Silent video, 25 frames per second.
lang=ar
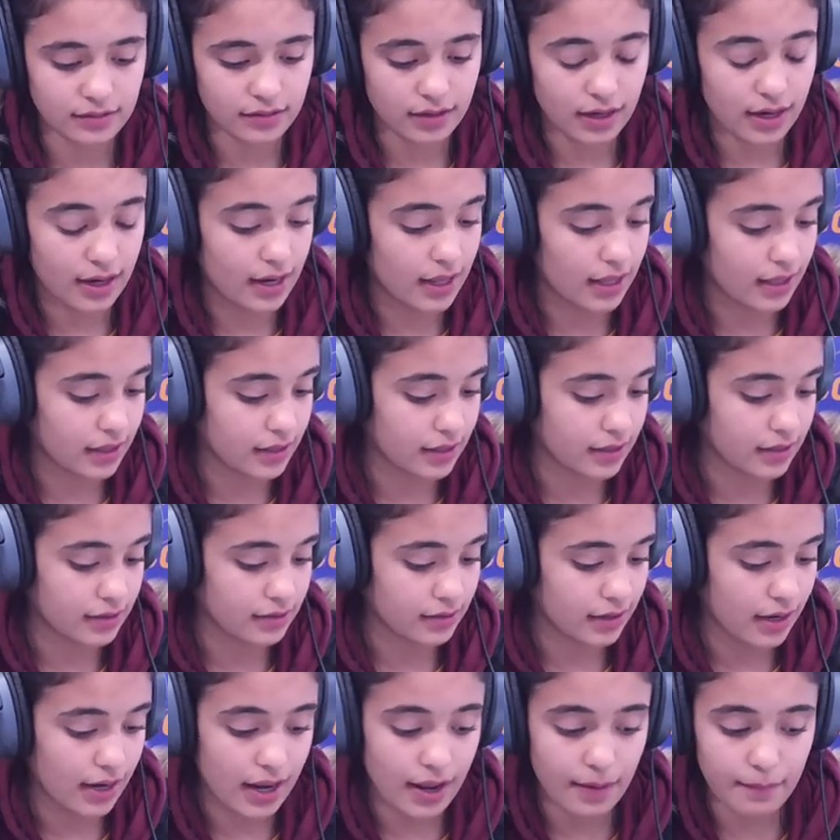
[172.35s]
لكن
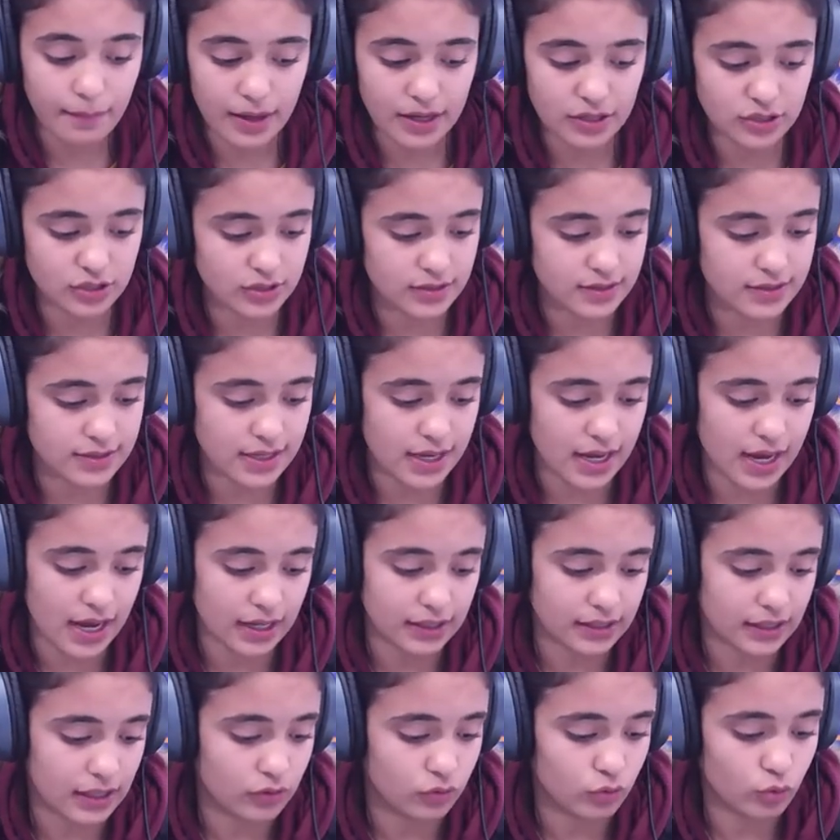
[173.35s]
لم أجد
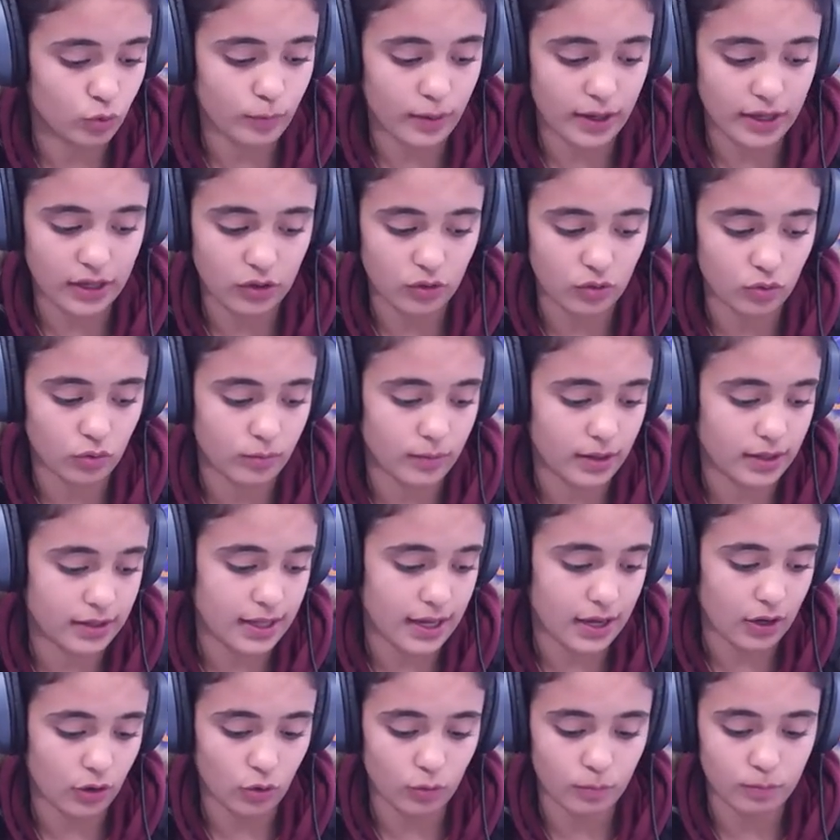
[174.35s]
ساعة تبين مدى
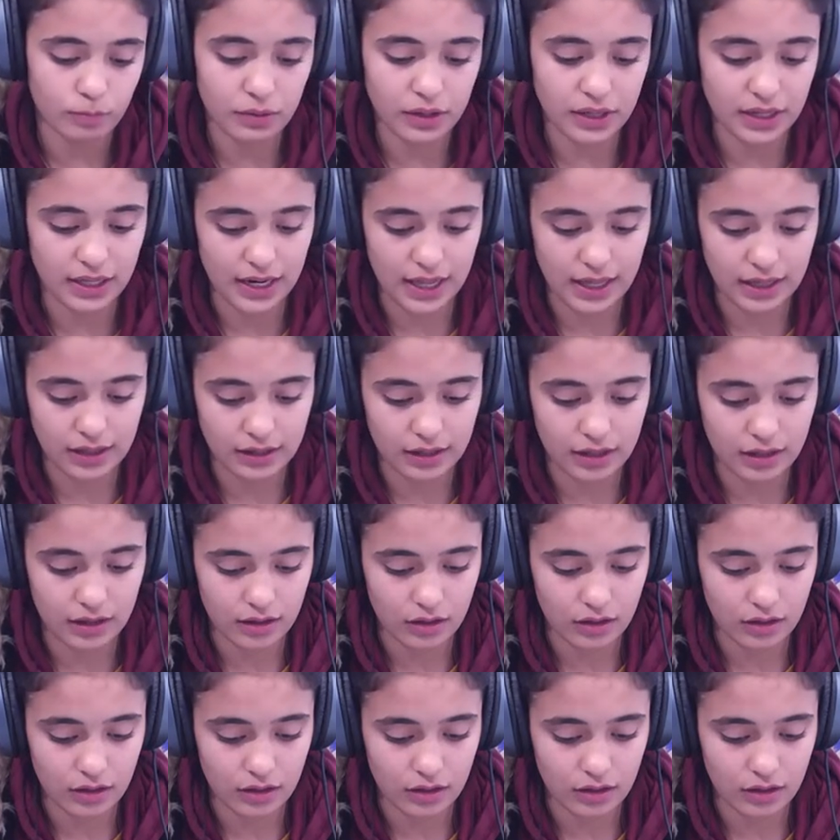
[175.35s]
حبي إليك